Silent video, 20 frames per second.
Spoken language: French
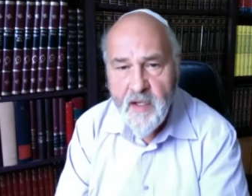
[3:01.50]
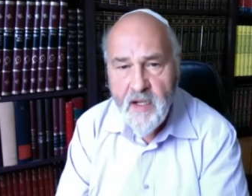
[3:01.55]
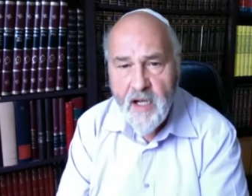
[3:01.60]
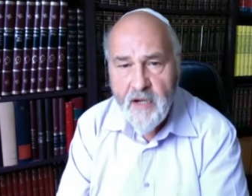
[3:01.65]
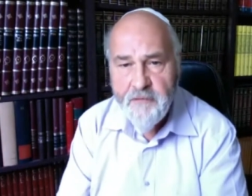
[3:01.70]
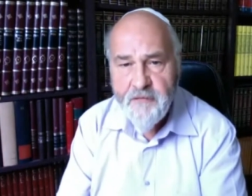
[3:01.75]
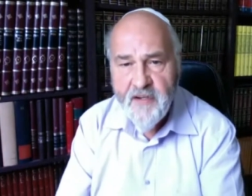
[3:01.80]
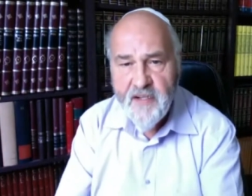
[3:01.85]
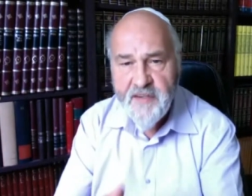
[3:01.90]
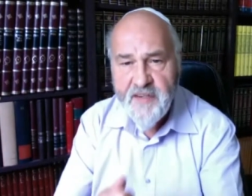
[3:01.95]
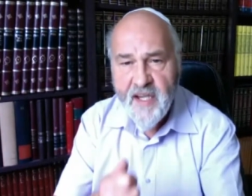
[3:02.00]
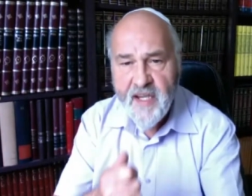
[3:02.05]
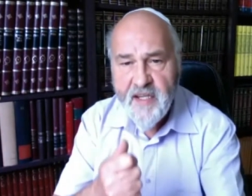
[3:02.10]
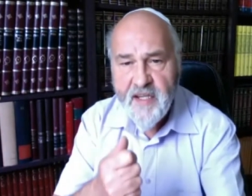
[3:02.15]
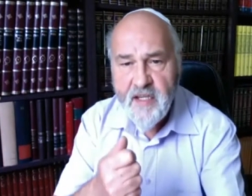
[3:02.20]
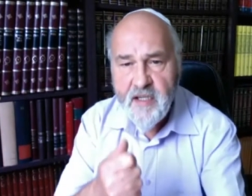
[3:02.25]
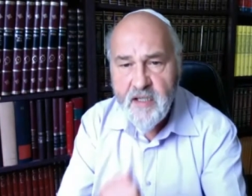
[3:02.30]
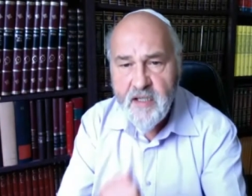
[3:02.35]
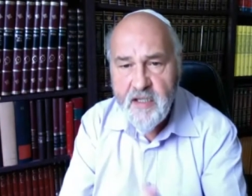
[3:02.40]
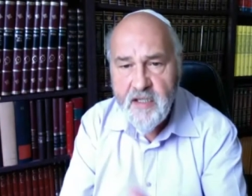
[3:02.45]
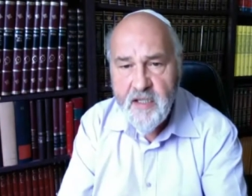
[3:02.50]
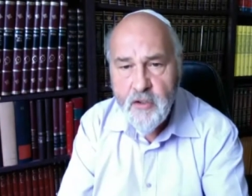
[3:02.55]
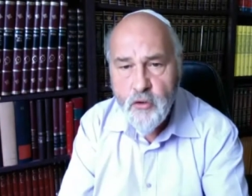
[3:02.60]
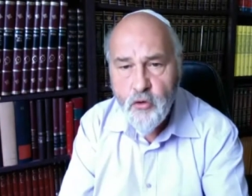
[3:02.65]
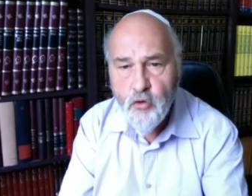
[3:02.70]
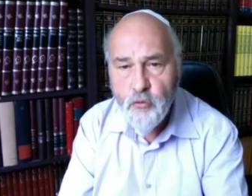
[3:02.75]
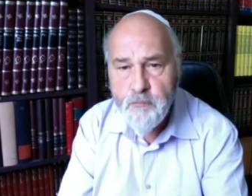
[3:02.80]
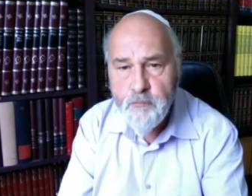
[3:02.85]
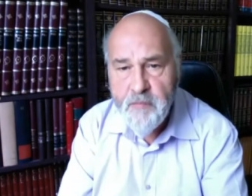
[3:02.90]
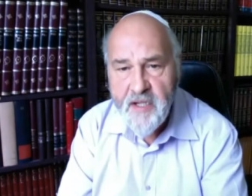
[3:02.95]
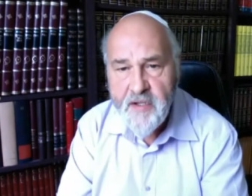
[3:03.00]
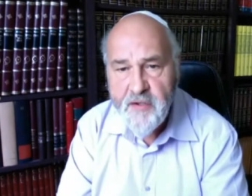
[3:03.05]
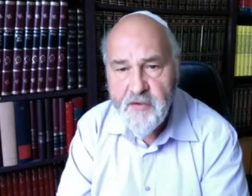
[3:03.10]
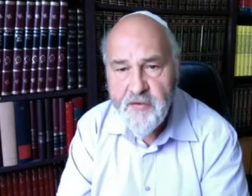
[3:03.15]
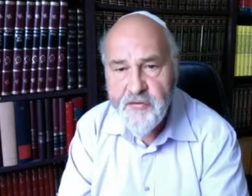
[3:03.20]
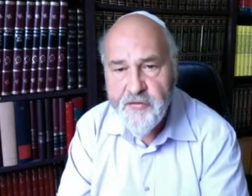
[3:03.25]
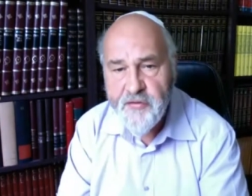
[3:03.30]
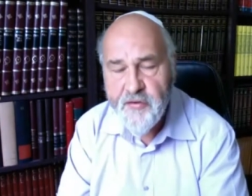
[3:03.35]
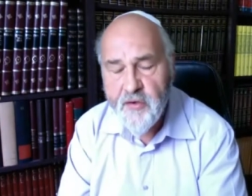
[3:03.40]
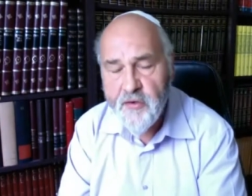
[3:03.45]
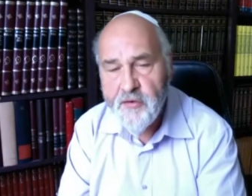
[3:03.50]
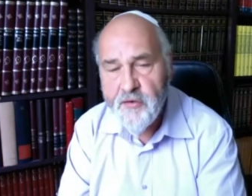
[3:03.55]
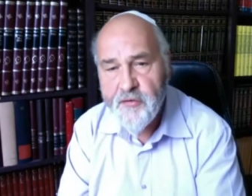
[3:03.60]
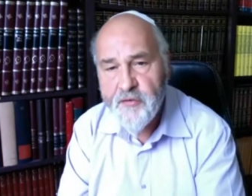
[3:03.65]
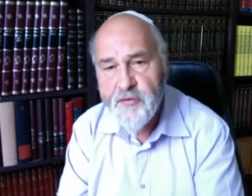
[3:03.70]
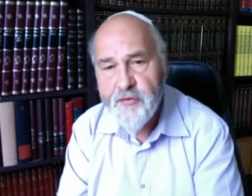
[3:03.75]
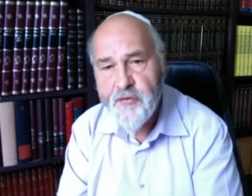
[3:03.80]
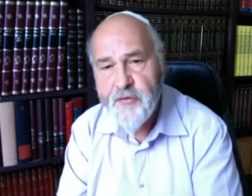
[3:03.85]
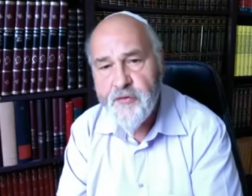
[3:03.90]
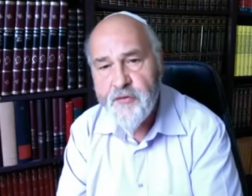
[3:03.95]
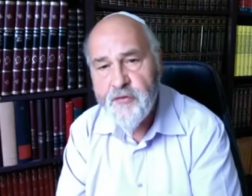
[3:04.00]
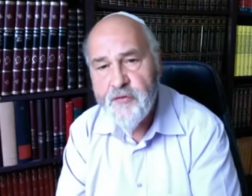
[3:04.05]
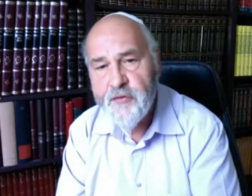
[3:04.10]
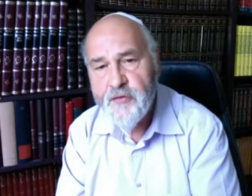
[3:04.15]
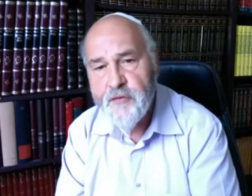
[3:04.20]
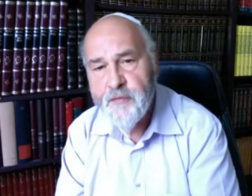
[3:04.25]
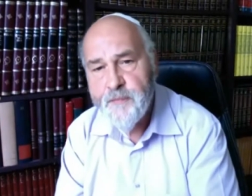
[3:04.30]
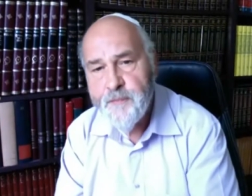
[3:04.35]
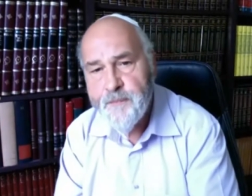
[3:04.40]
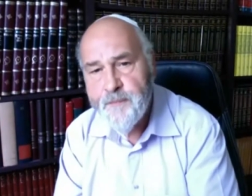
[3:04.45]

afin d'acquérir l'obéissance.